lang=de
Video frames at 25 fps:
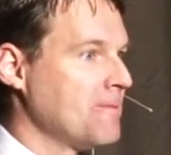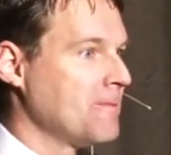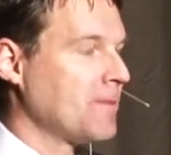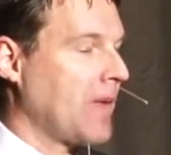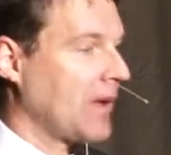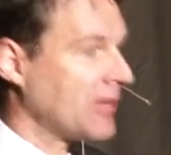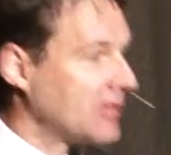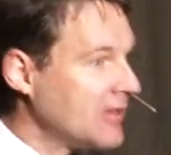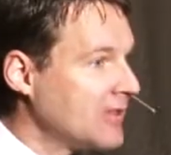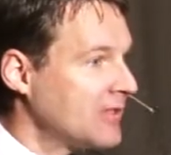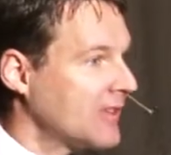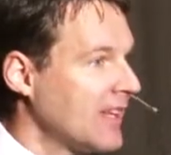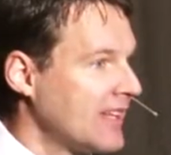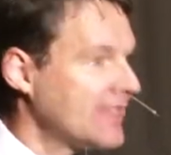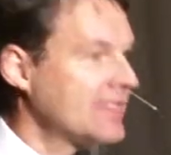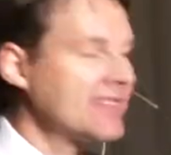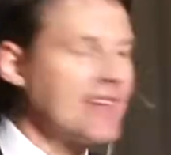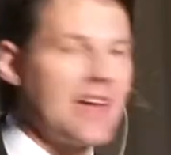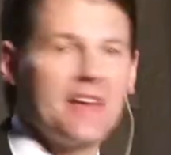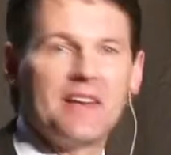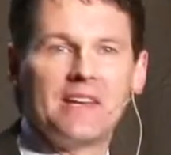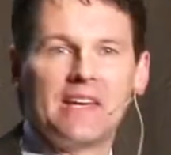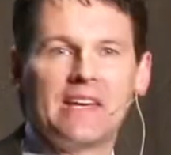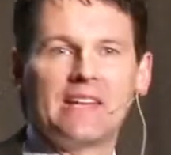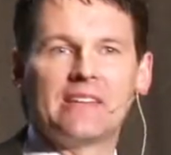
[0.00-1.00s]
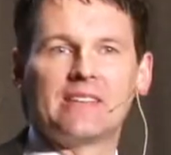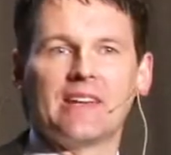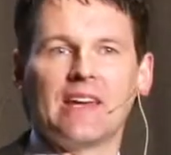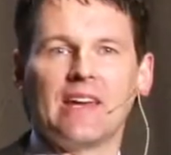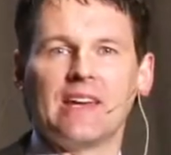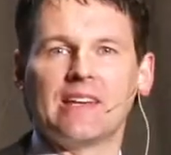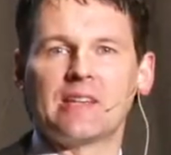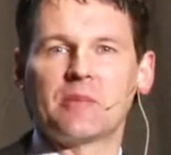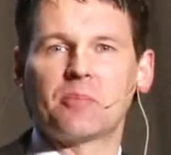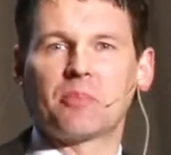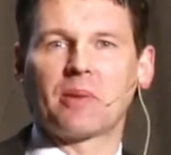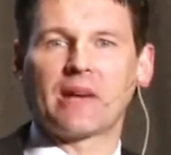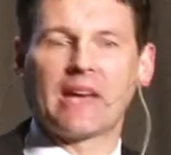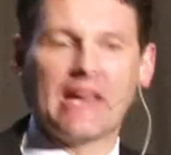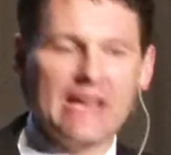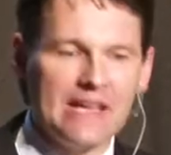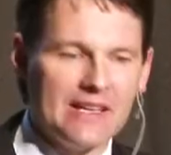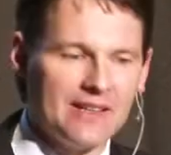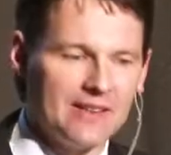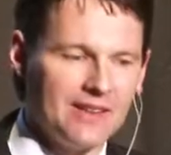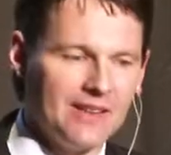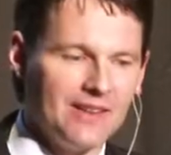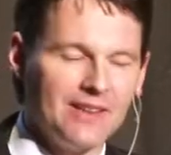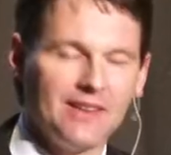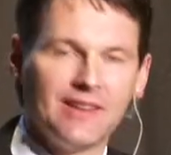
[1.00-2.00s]
Das ist jetzt seine Idee. Ich
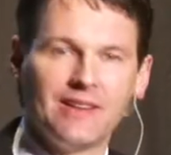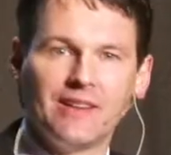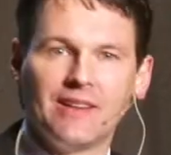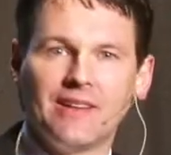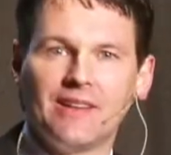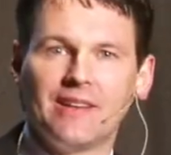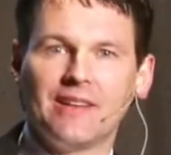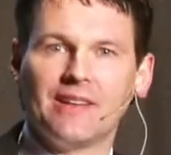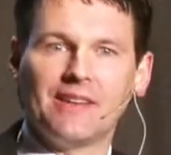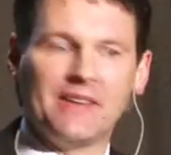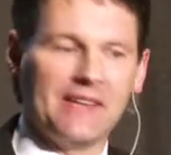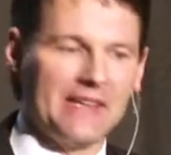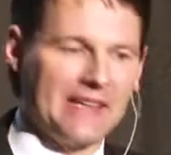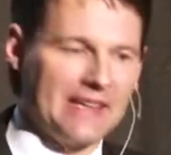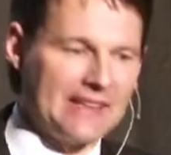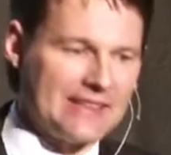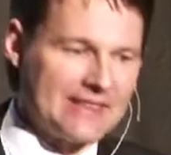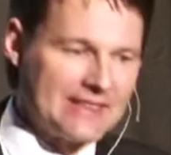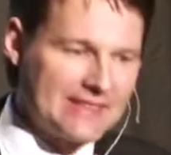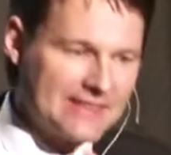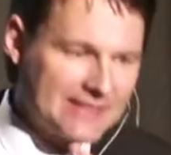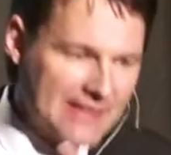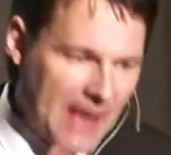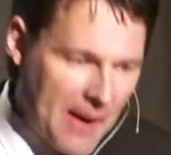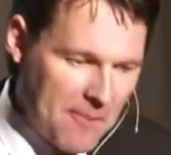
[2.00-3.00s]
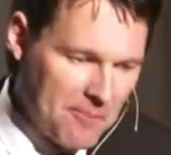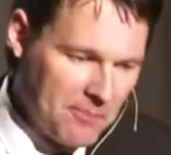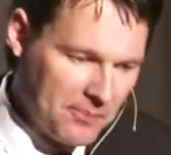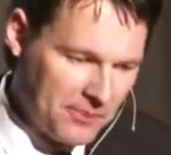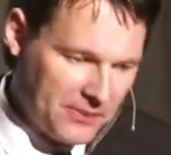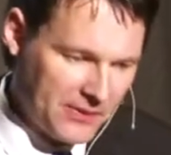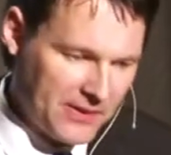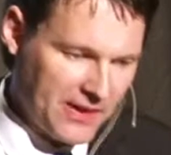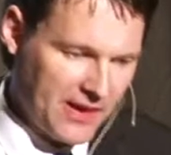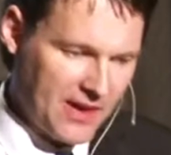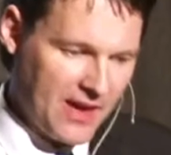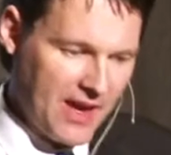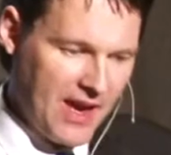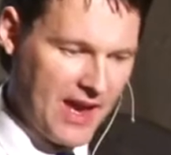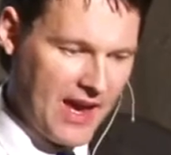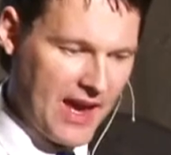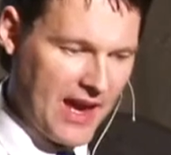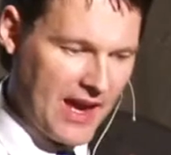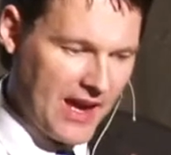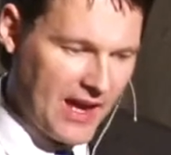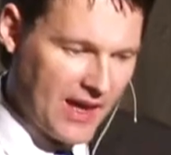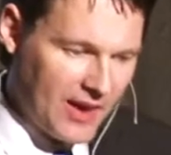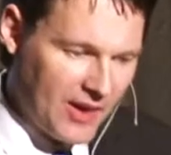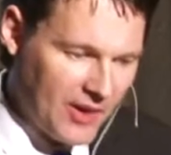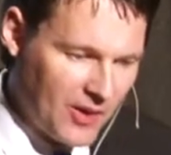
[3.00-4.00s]
bringe die gesamte
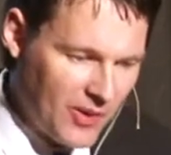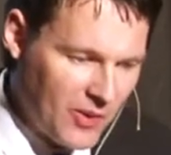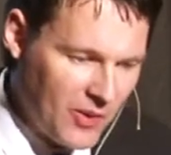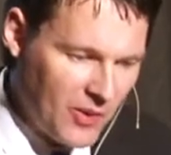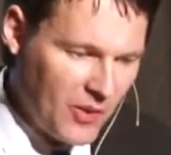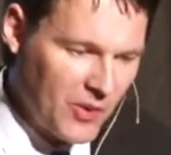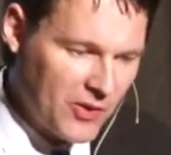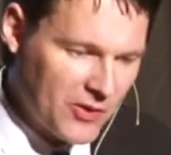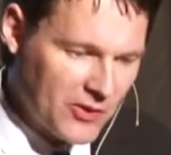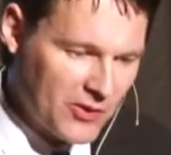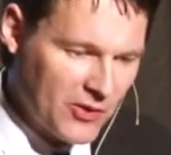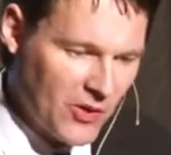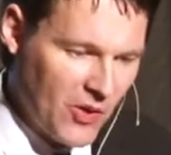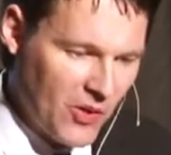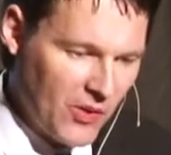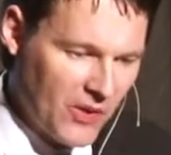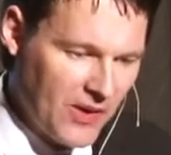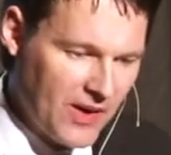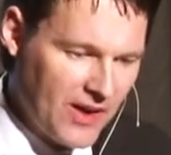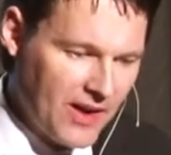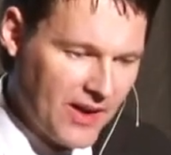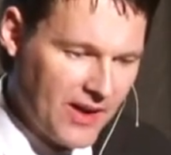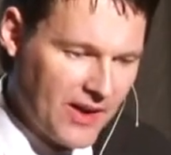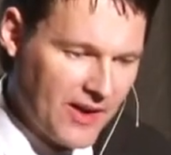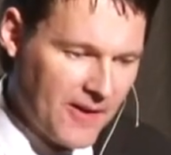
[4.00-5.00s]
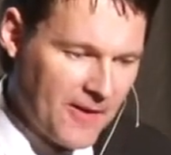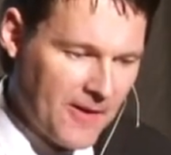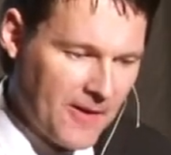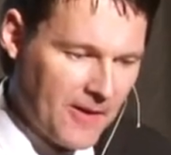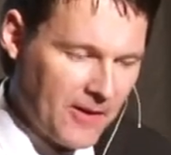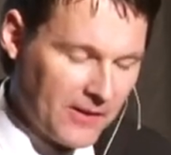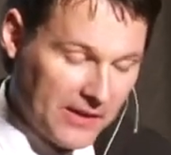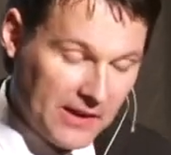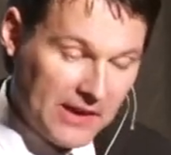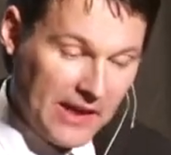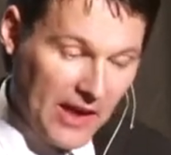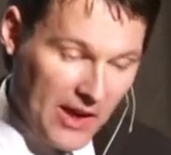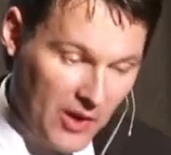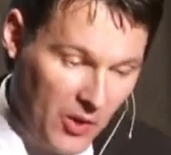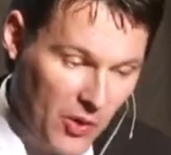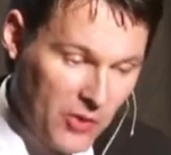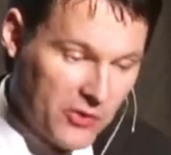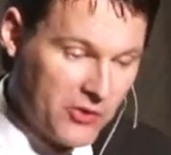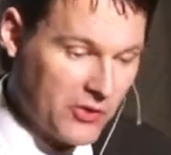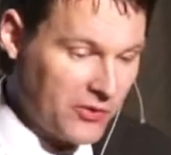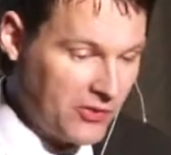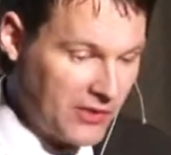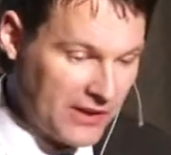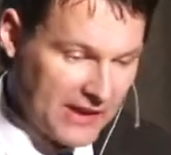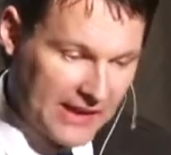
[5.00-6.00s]
Erlösung oder die
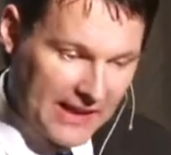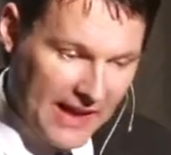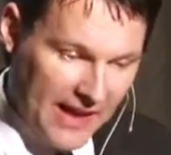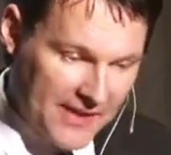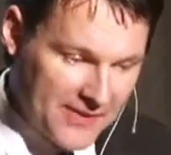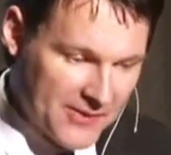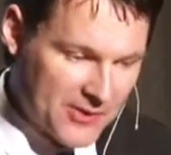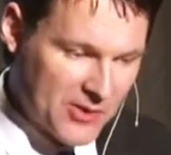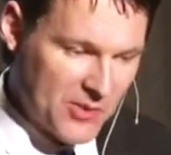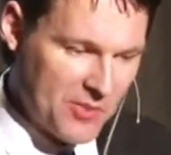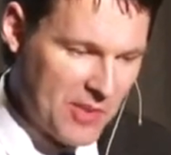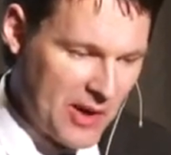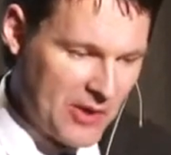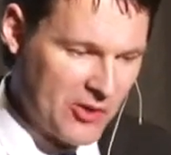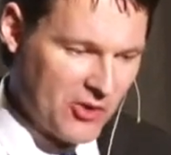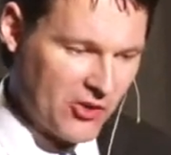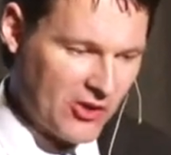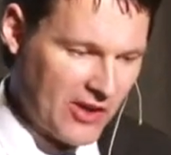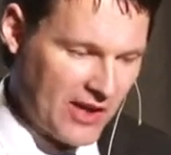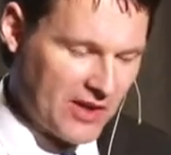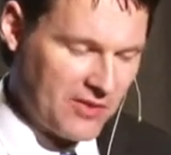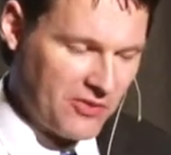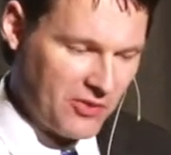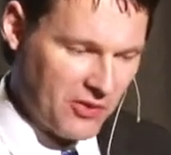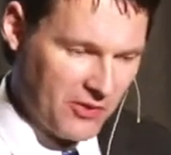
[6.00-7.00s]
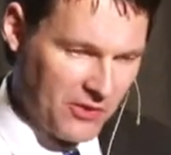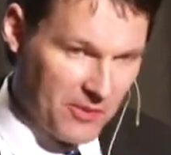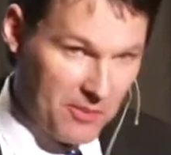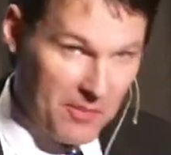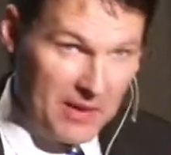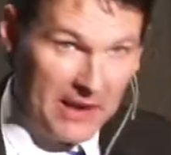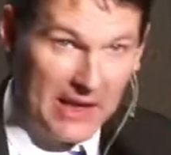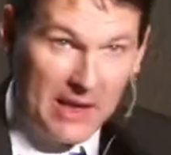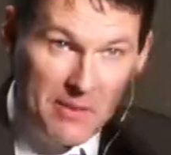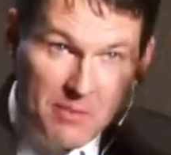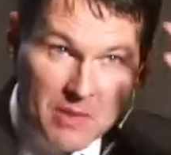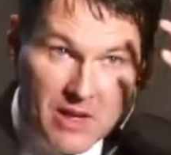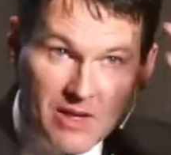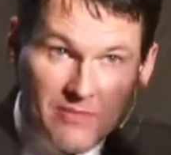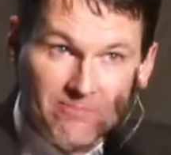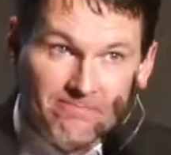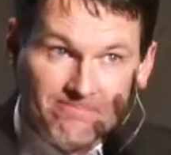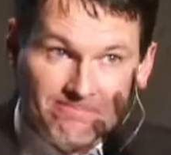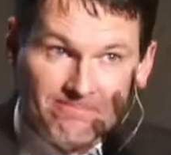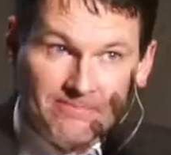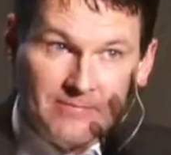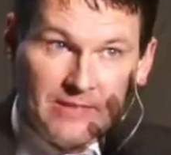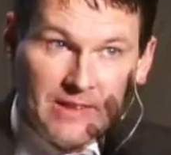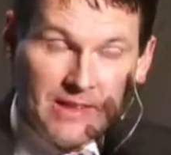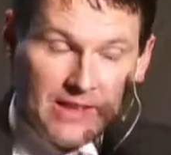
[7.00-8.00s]
Erlösung für die ganze Menschheit von dem Himmel
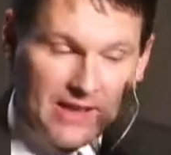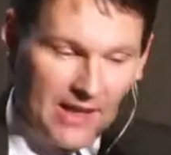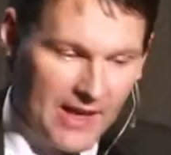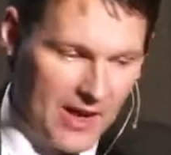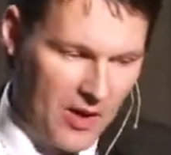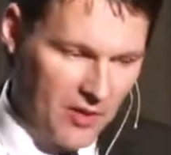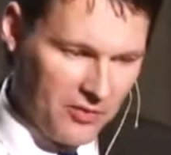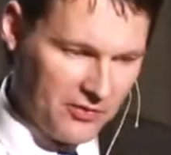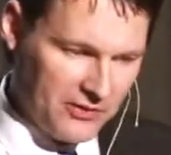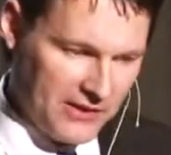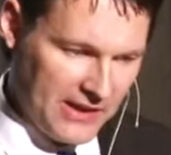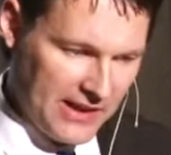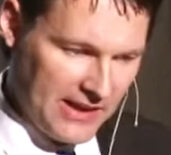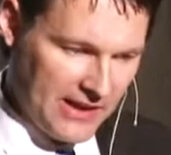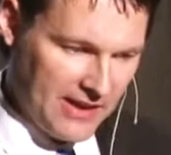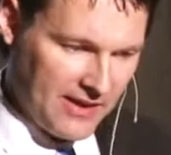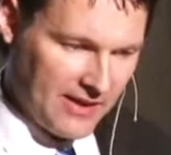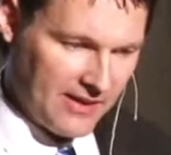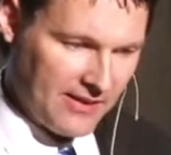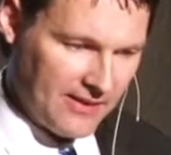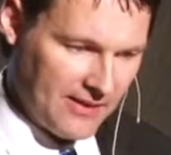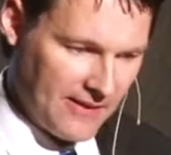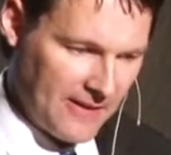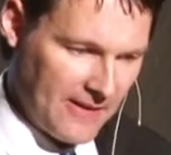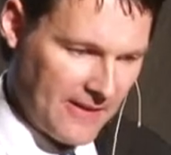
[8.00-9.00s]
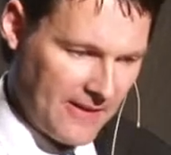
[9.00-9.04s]
auf die Erde.